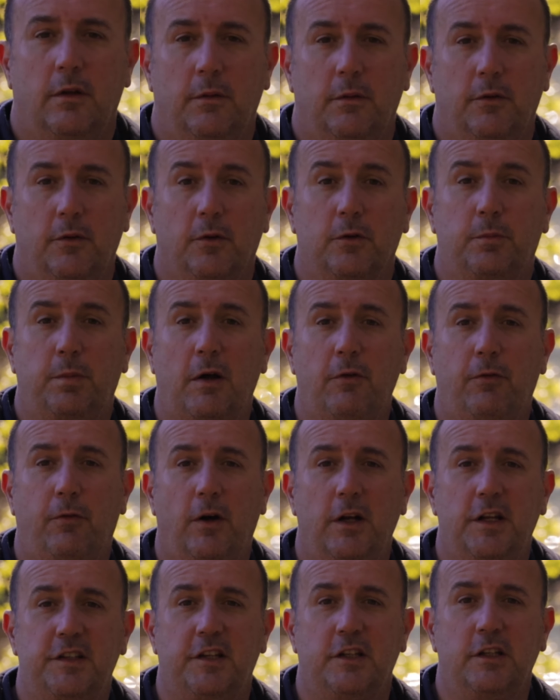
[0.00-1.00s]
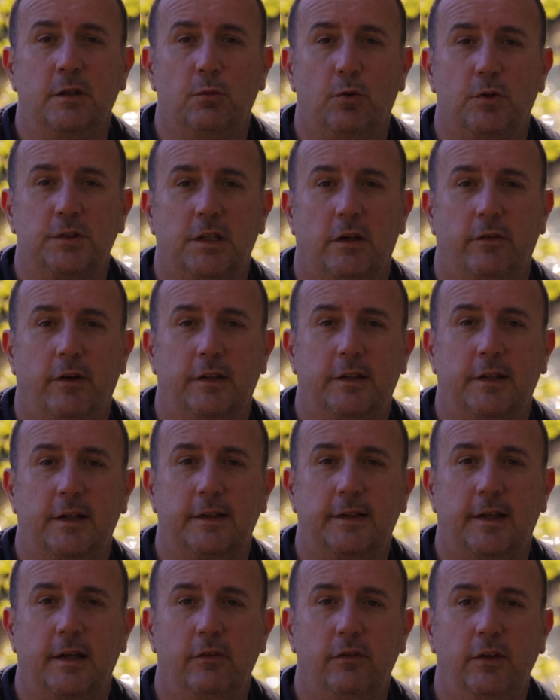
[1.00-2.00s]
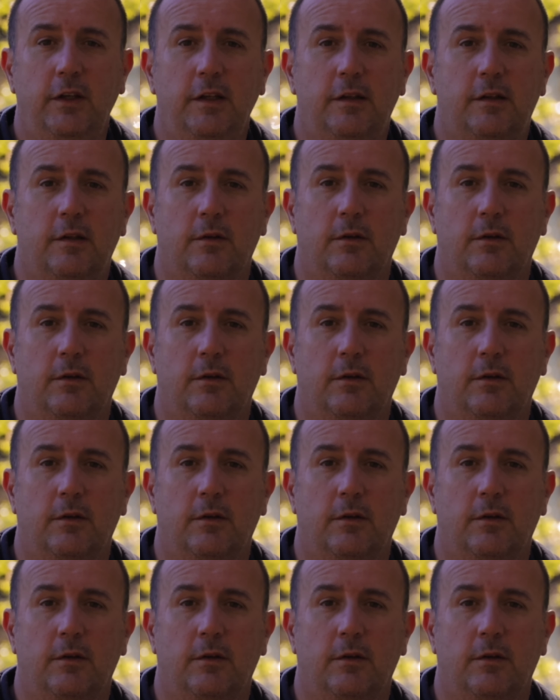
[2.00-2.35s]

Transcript: Donc parfois, les animaux, ça va très très vite.